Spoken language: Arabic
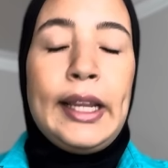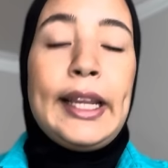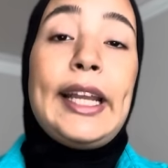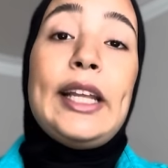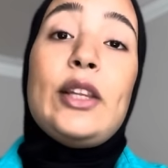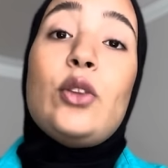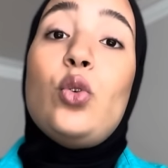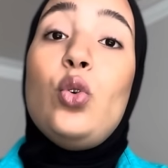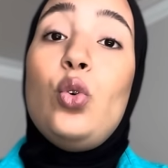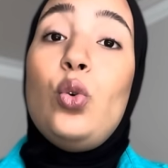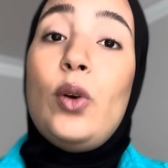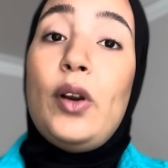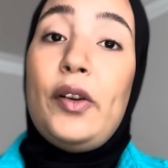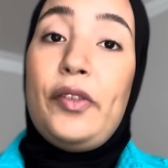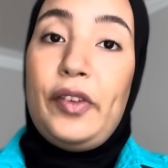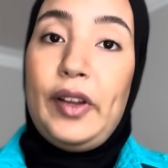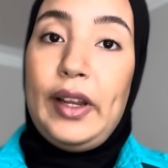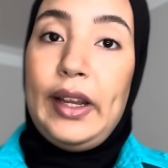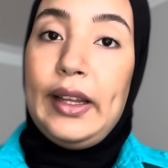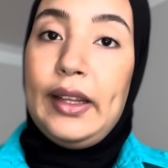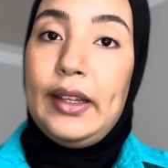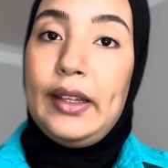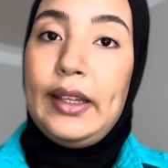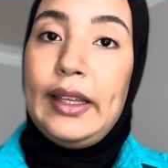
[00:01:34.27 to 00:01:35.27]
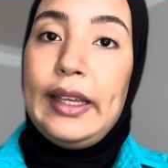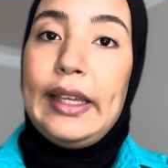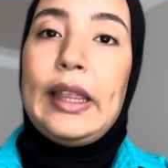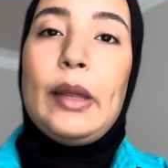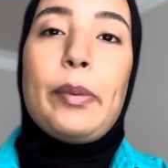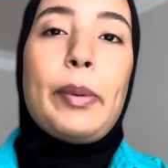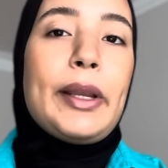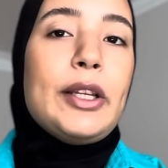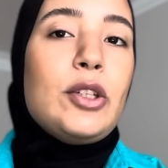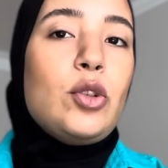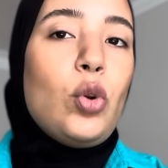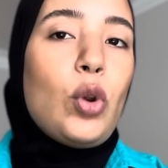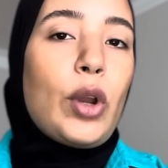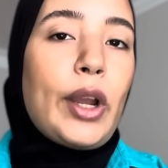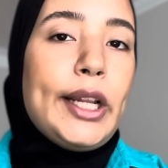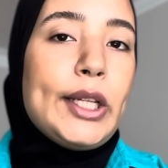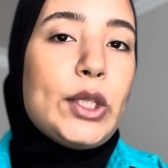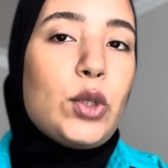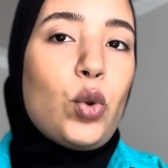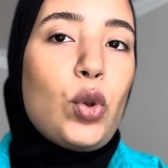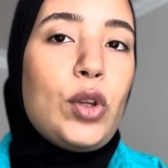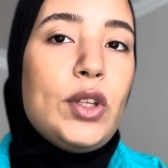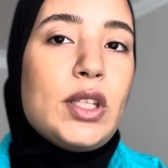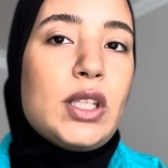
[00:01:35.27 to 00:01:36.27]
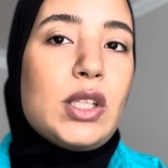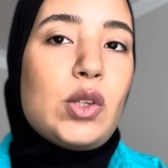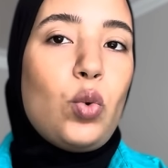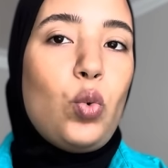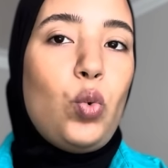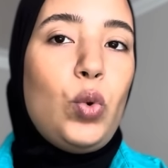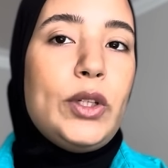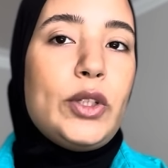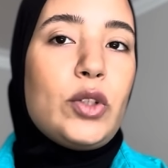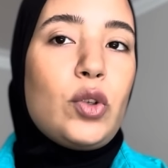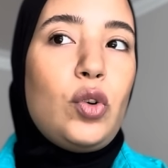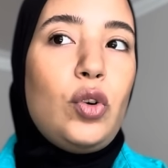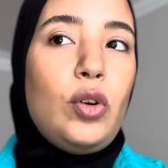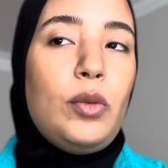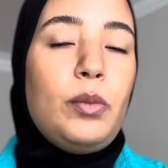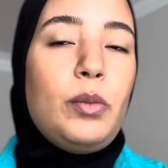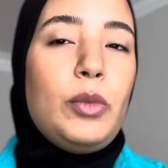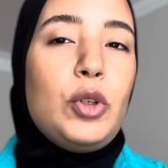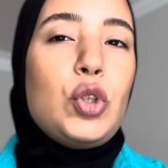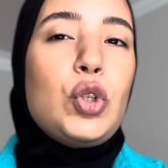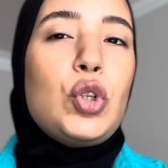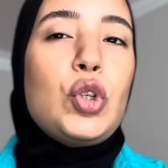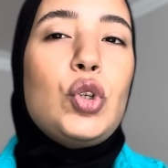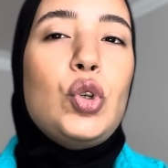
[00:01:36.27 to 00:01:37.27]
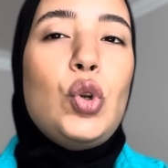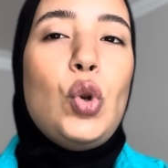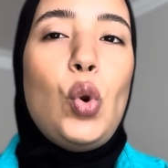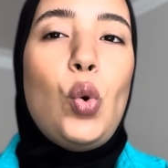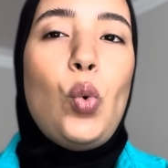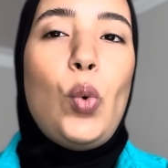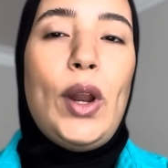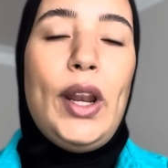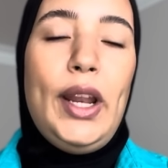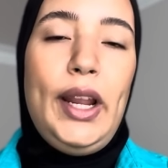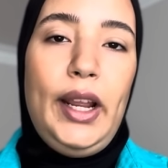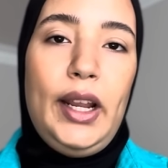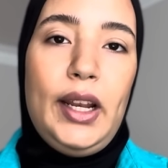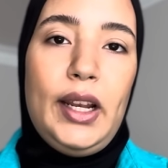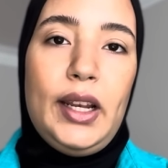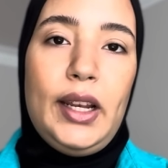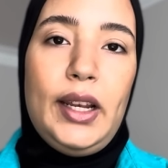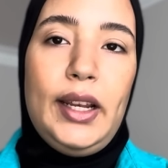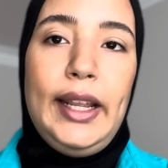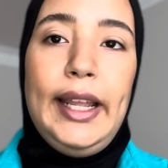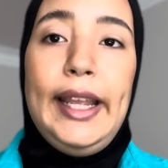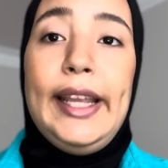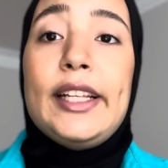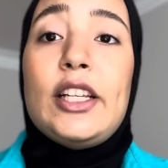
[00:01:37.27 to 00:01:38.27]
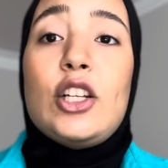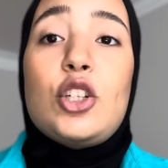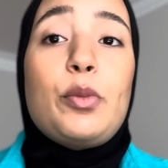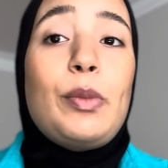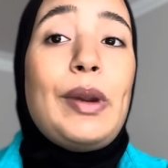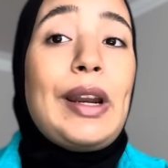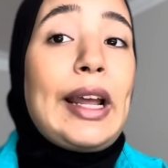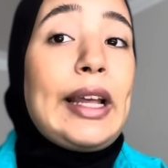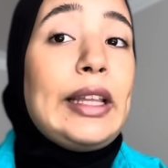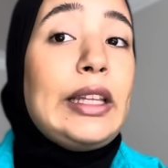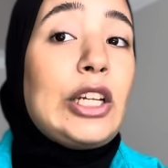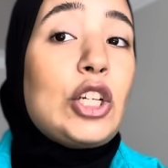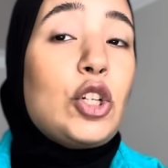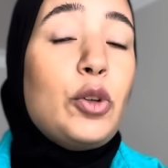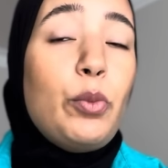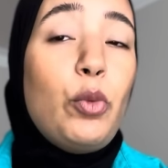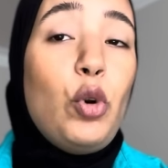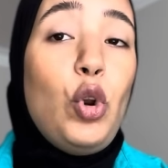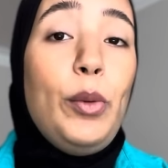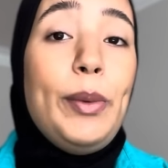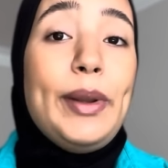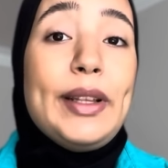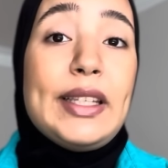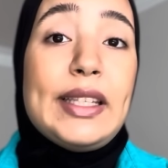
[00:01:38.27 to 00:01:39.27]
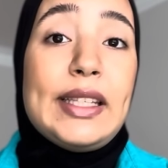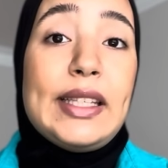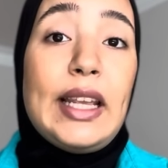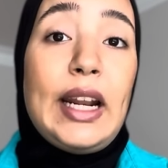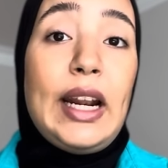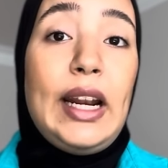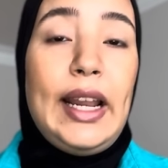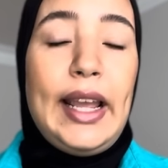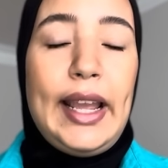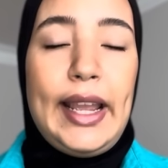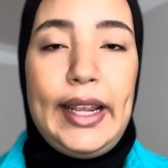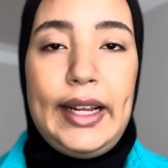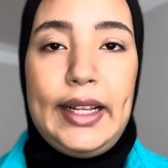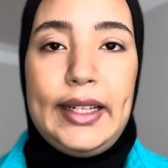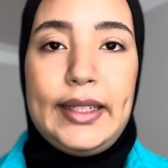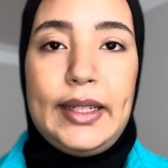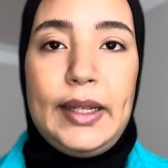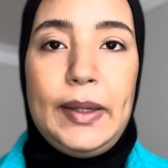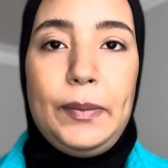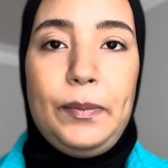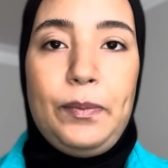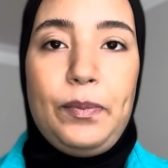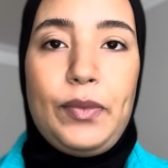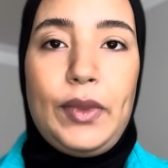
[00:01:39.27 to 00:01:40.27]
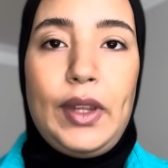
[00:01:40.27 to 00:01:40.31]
كتقول وفاء اذا بقيتو عقلتو كنت سولتكم شنو هو الحل حيت ما نقدرش نبوح بهذا السر لعائلتي